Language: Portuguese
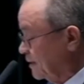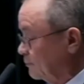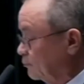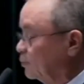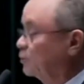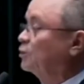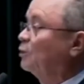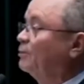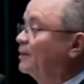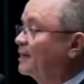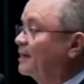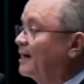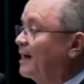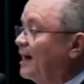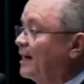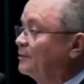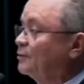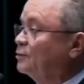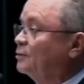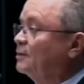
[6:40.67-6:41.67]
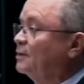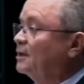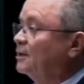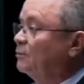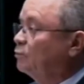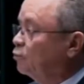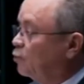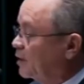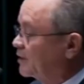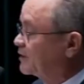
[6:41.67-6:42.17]
Muito obrigado,
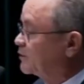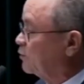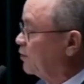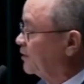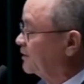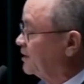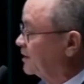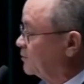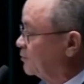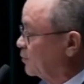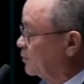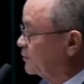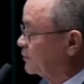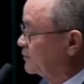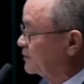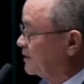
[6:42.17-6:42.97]
boa sorte a todos